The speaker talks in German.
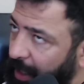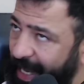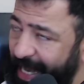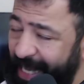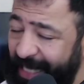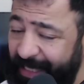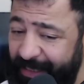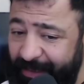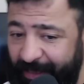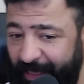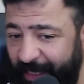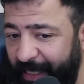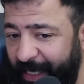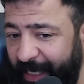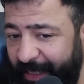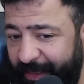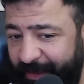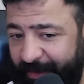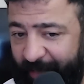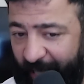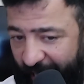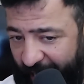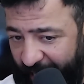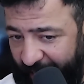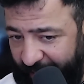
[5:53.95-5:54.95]
Er ist der
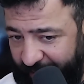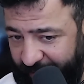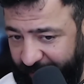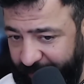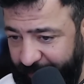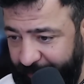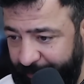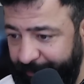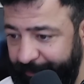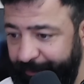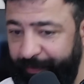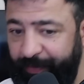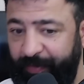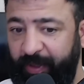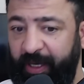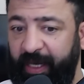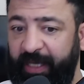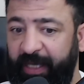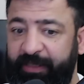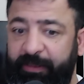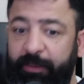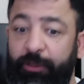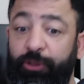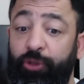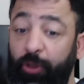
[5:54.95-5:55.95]
letzte Act
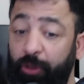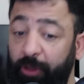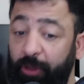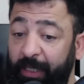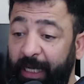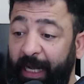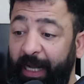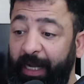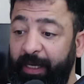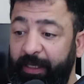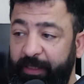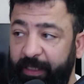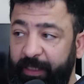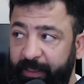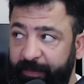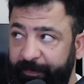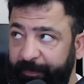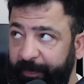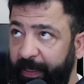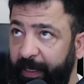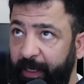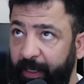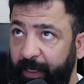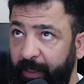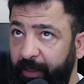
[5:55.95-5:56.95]
es ist schon kalt. Es
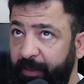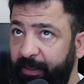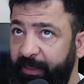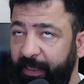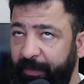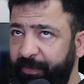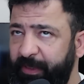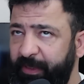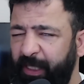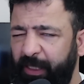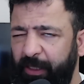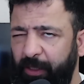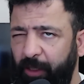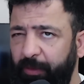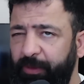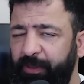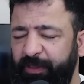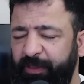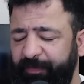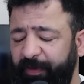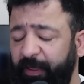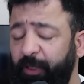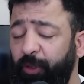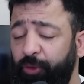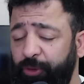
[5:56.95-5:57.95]
war Samstag, glaube ich,
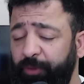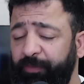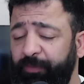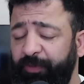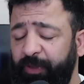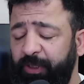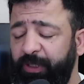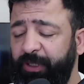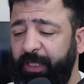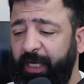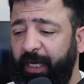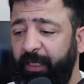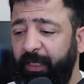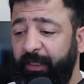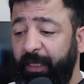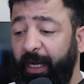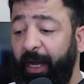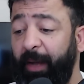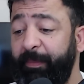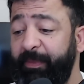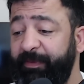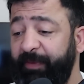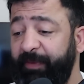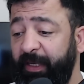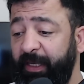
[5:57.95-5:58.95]
es war auch schon wirklich kalt.
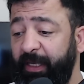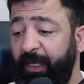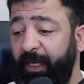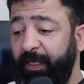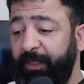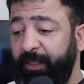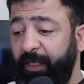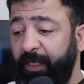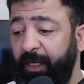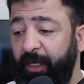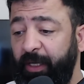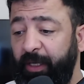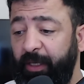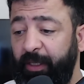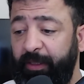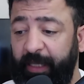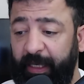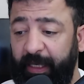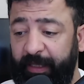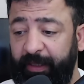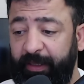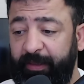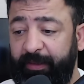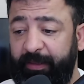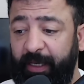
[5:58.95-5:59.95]
Abends war kalt. Die
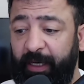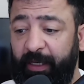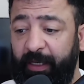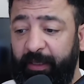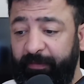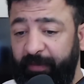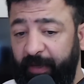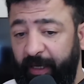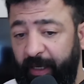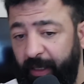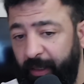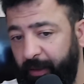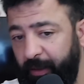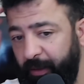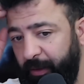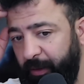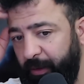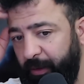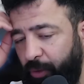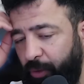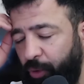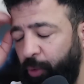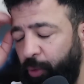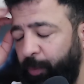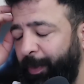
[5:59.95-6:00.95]
anderen Tage war
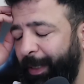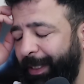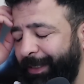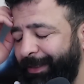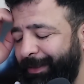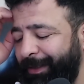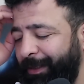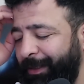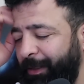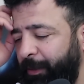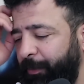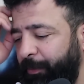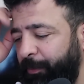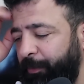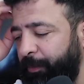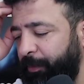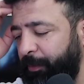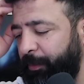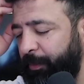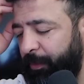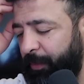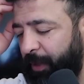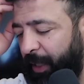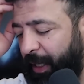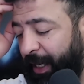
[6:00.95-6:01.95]

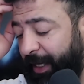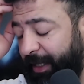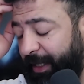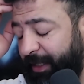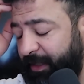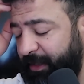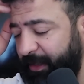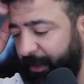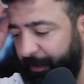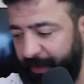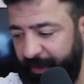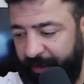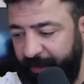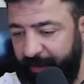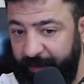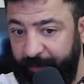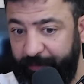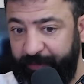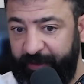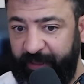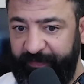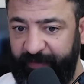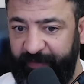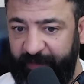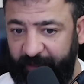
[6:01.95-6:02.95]
übertrieben heiß, aber an dem
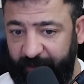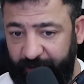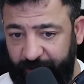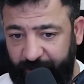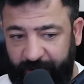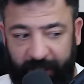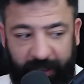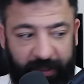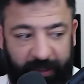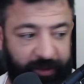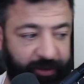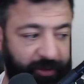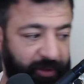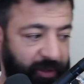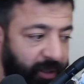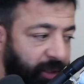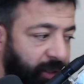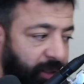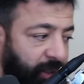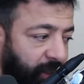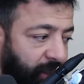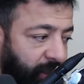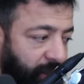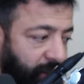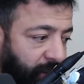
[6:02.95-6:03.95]
Tag war richtig kalt.
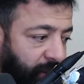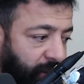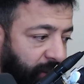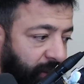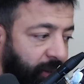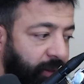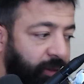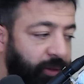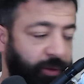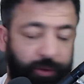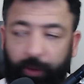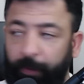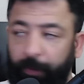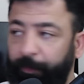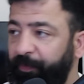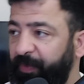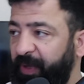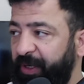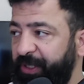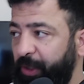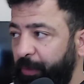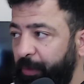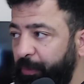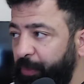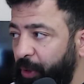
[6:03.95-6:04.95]
So,
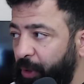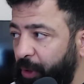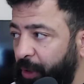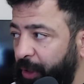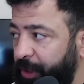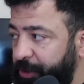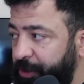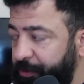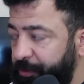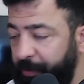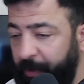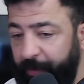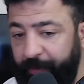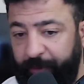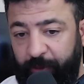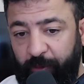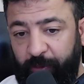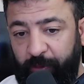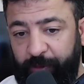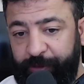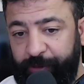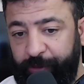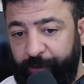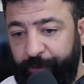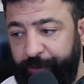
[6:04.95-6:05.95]
habe ich auch bereut. Ich war mit
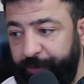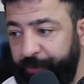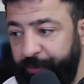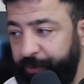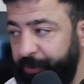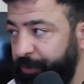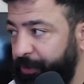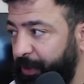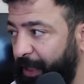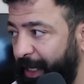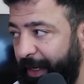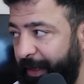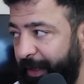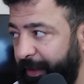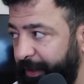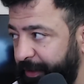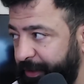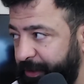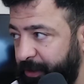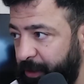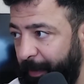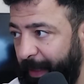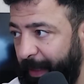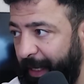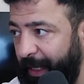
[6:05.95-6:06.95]
kurzer Hose und so. Alle,
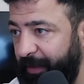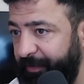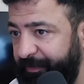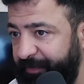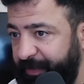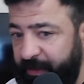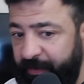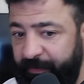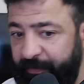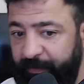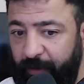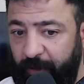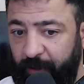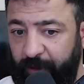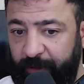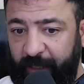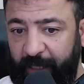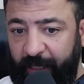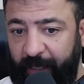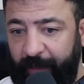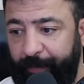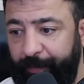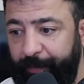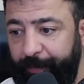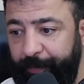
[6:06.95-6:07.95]
ich glaube, alle Festivalleute
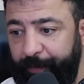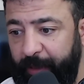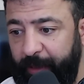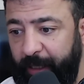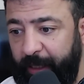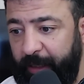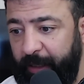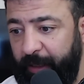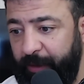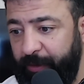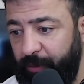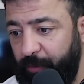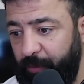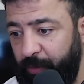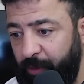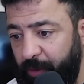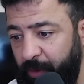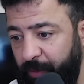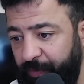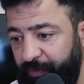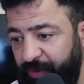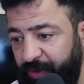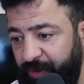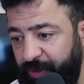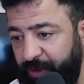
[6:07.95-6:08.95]
haben Erkältung
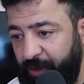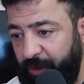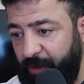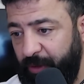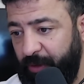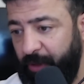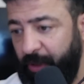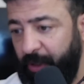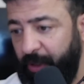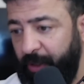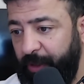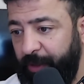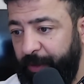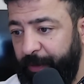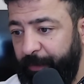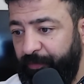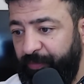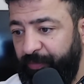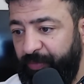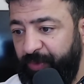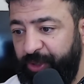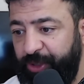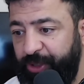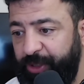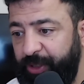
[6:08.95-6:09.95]
bekommen, wie ich auch.
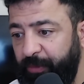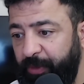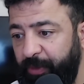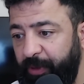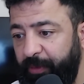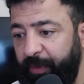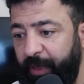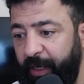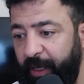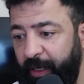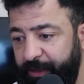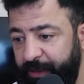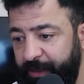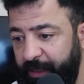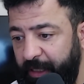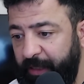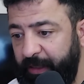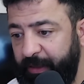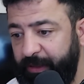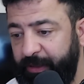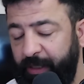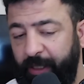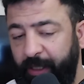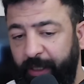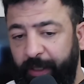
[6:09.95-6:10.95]
Stimme im Arsch,
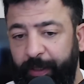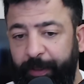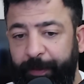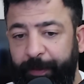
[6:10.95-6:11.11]
alles.